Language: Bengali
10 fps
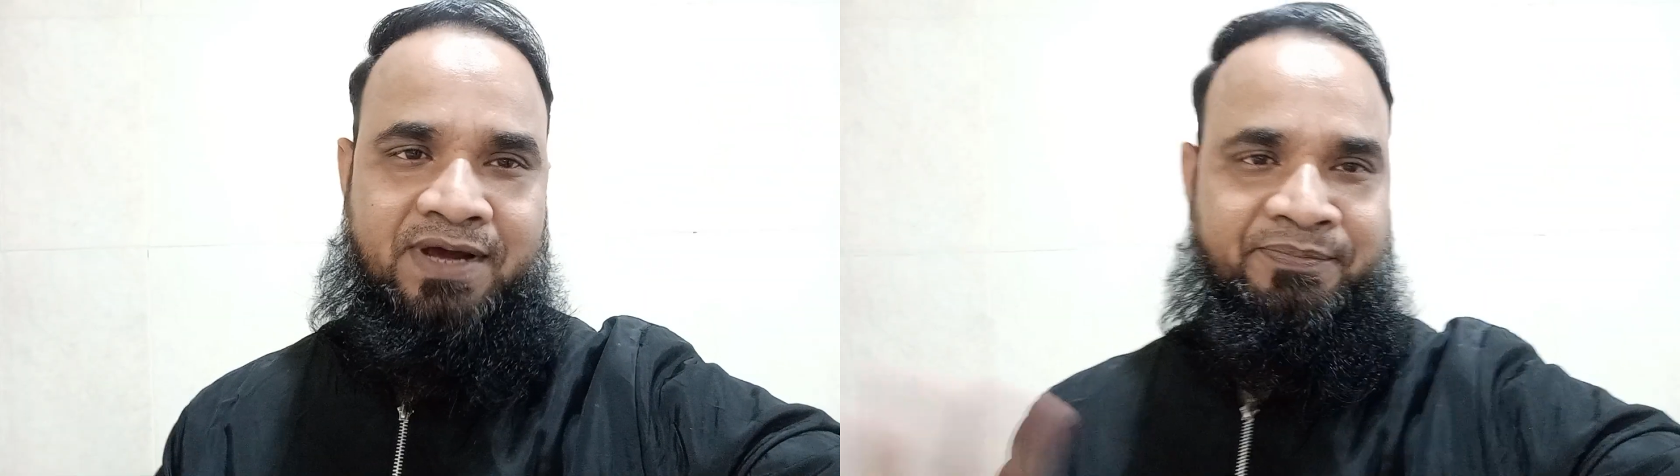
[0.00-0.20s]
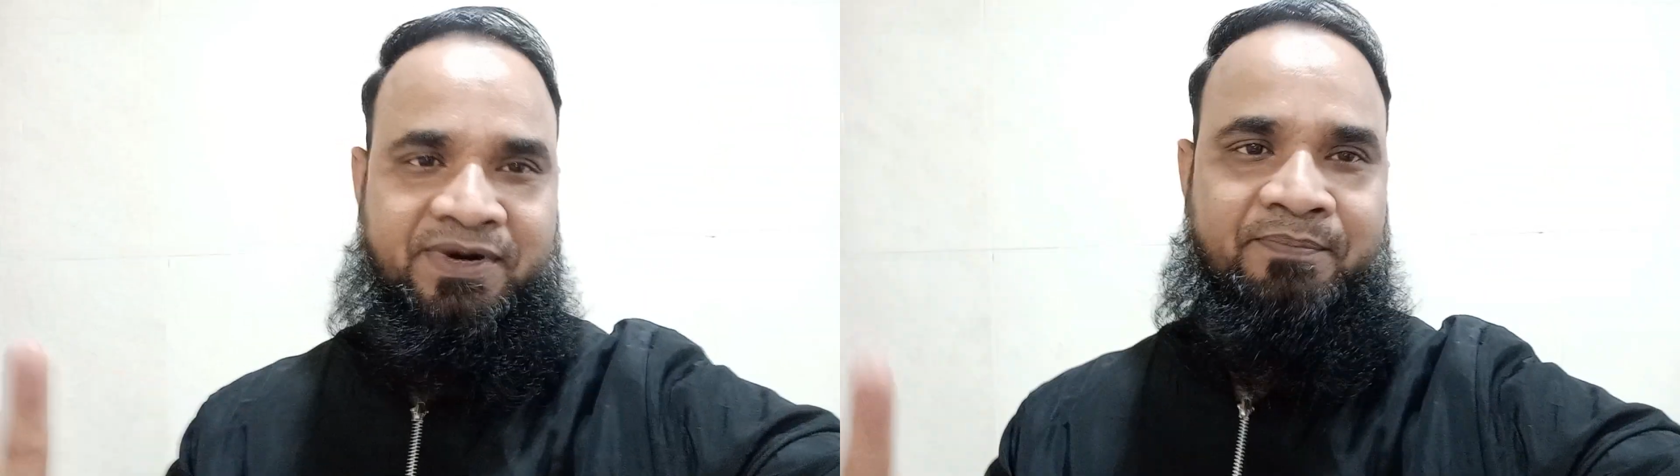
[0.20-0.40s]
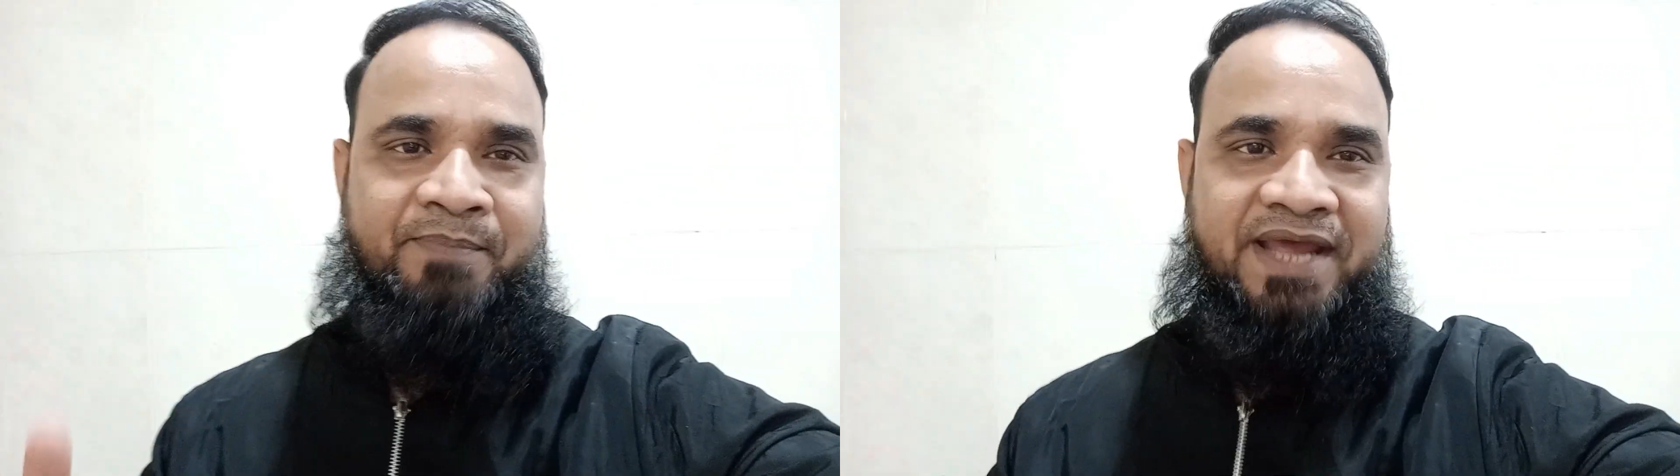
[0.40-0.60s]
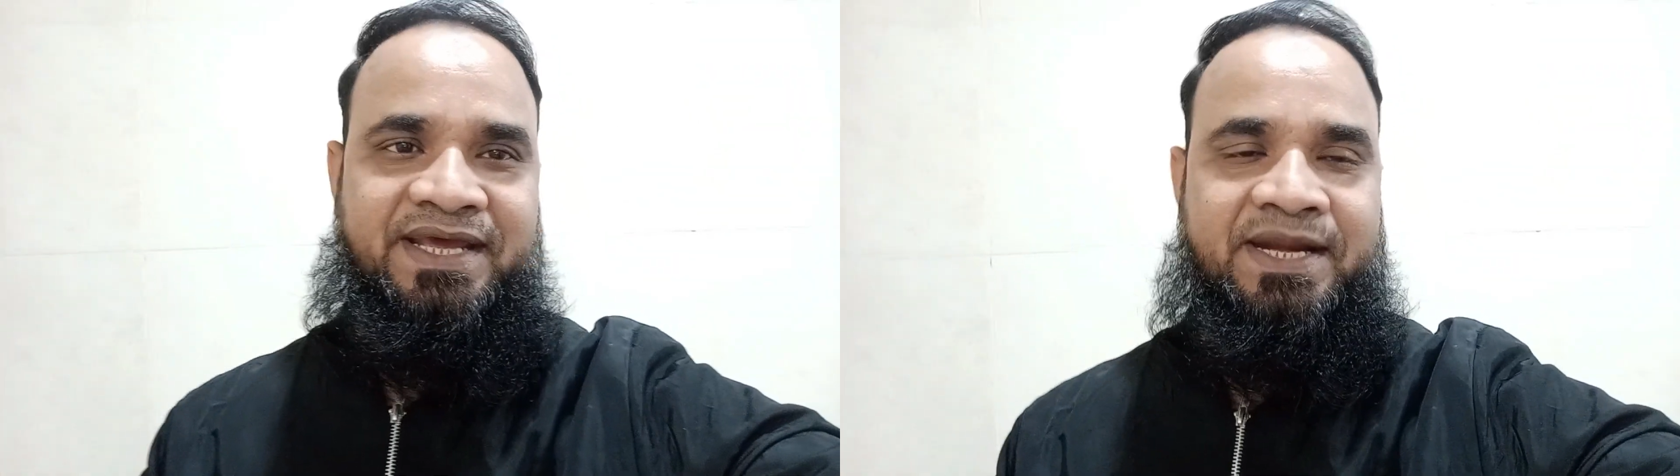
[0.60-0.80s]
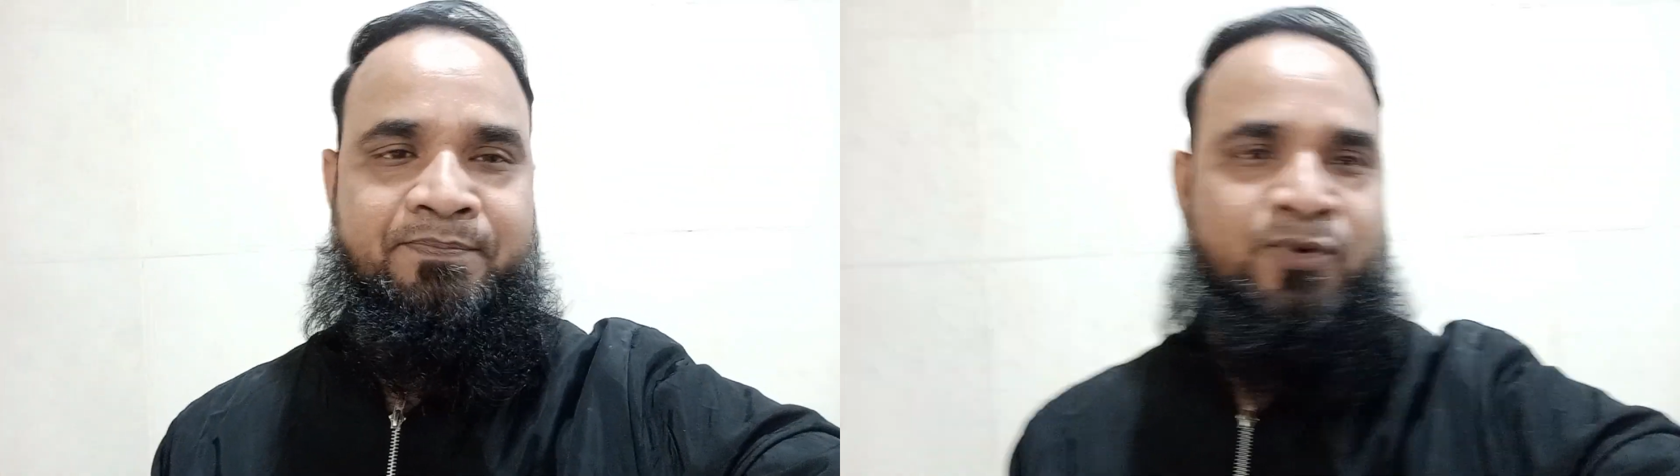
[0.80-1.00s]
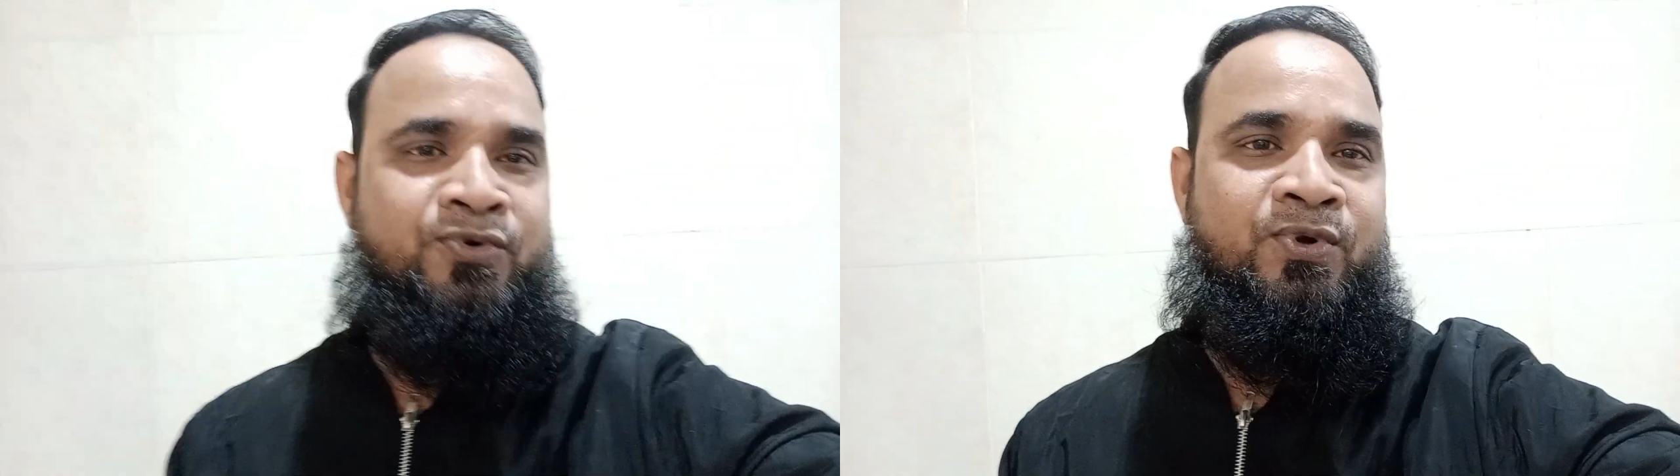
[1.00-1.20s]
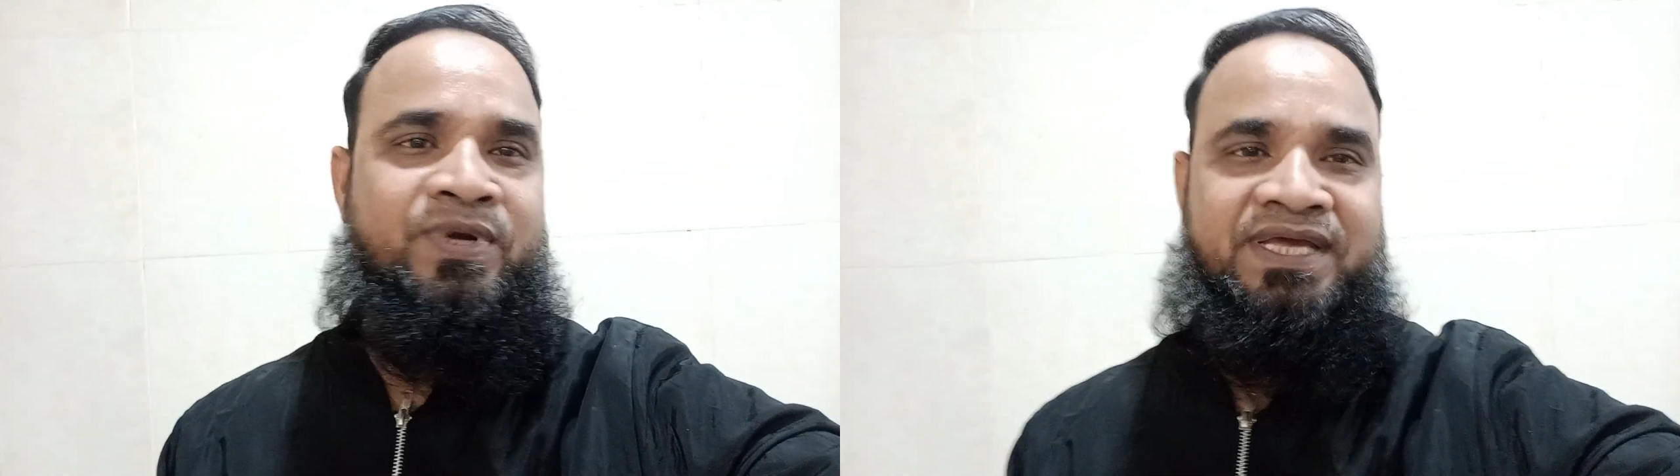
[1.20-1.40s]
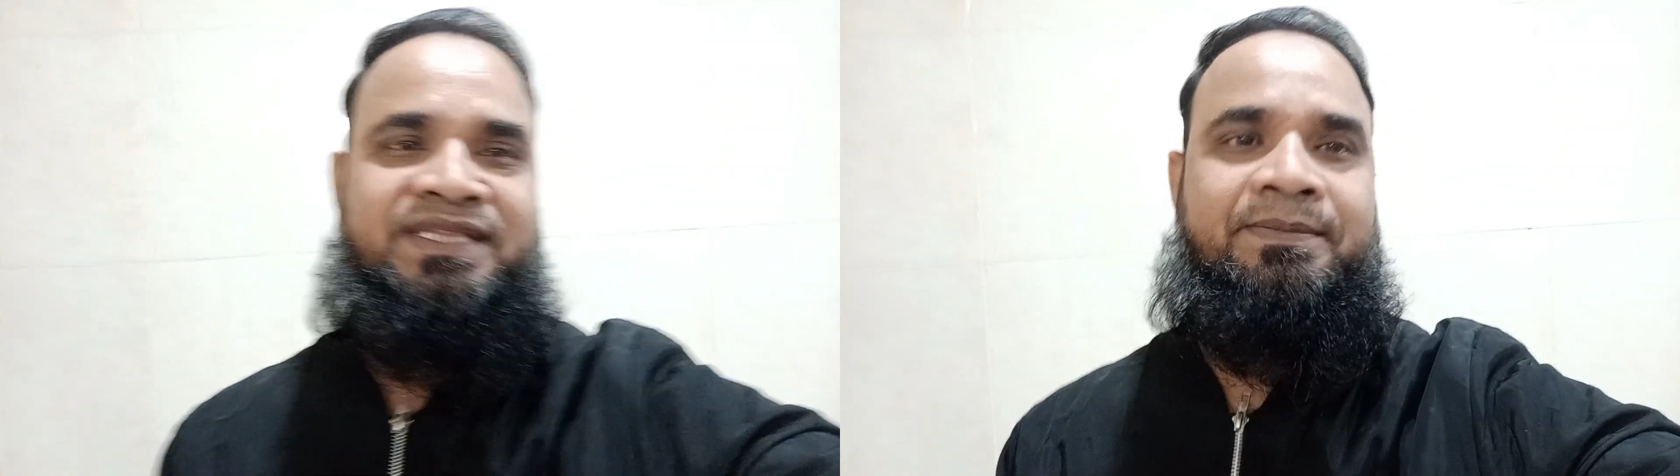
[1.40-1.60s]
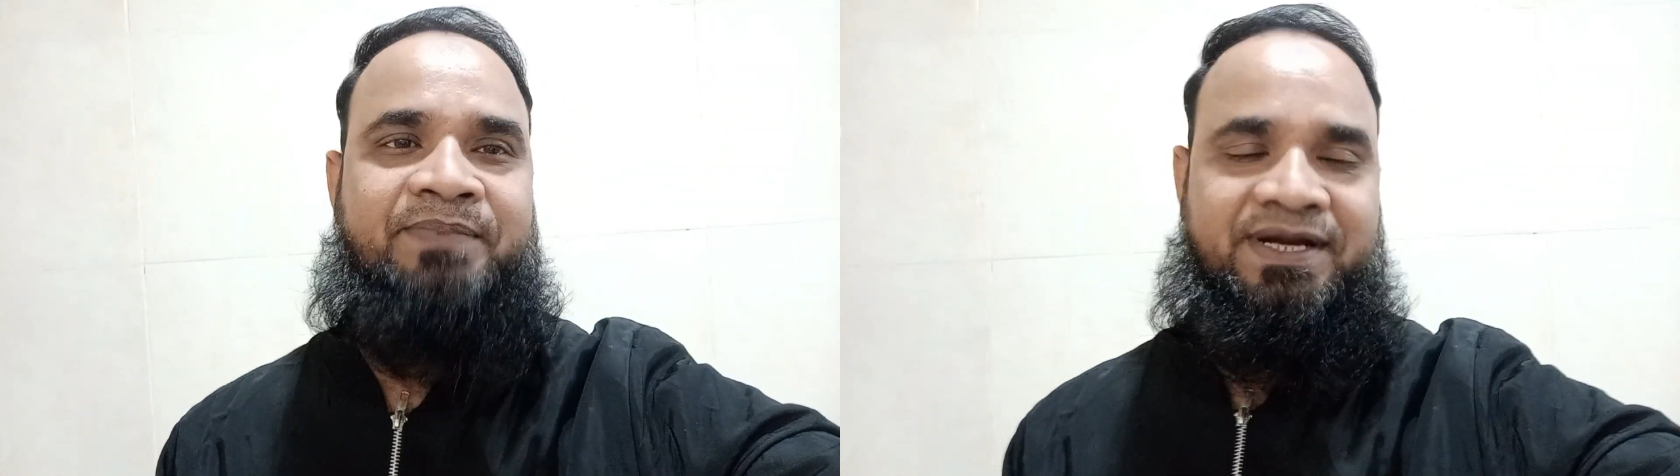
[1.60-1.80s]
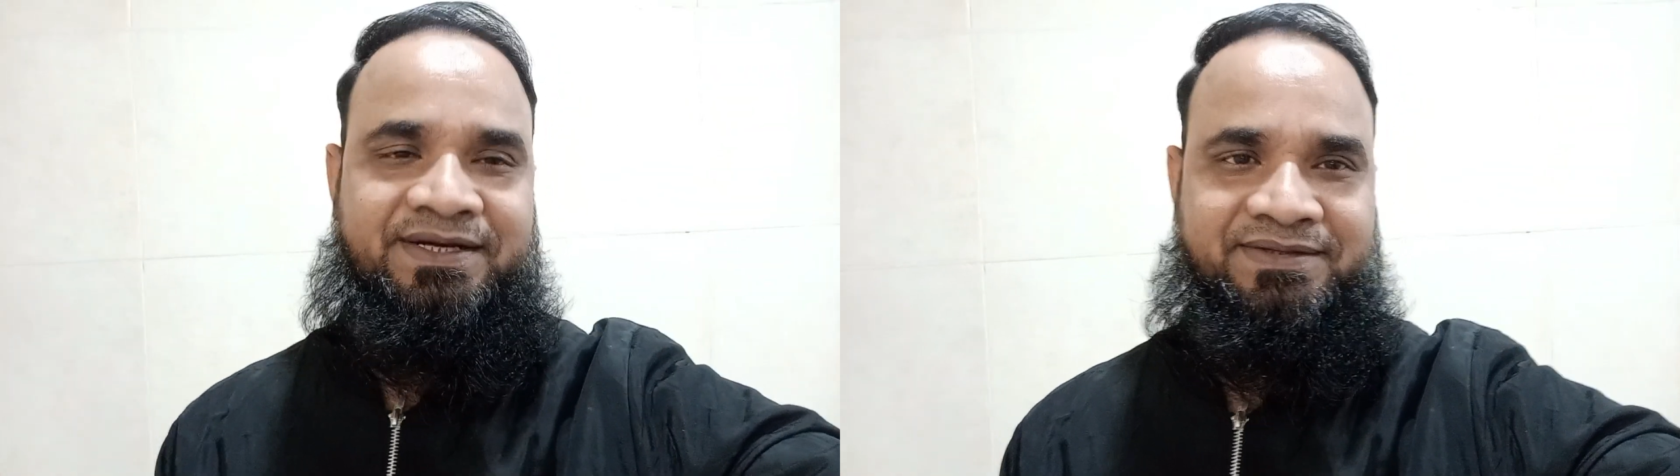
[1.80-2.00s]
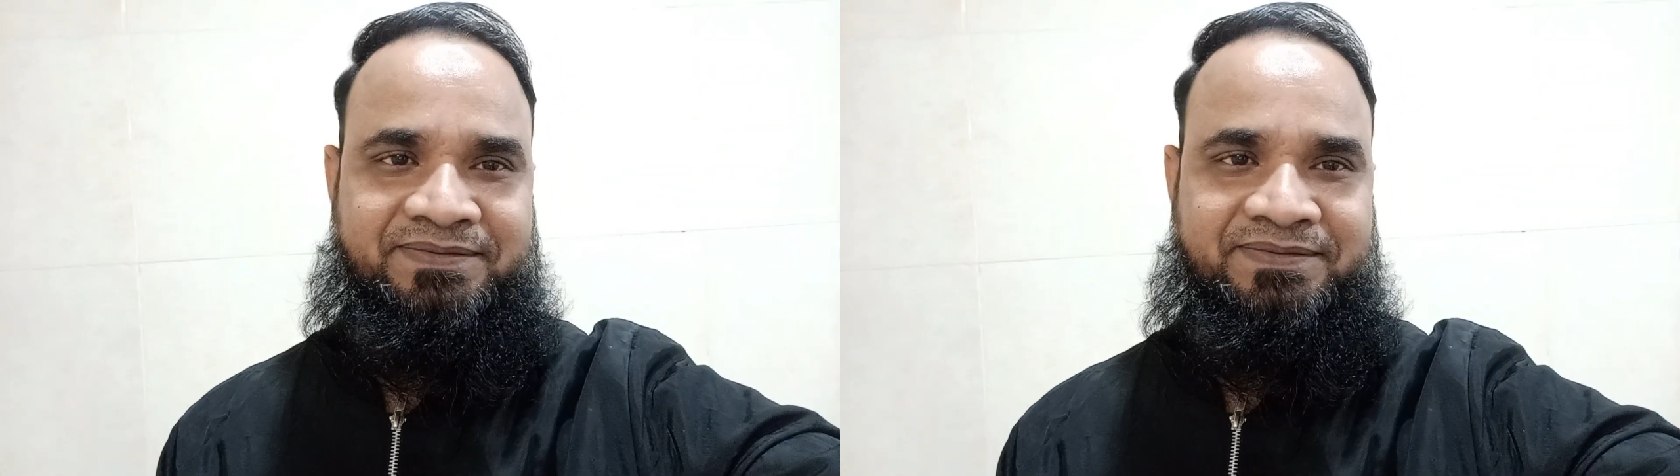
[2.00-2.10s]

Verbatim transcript: আপনারা পাইকারি পণ্য কিনতে পারেন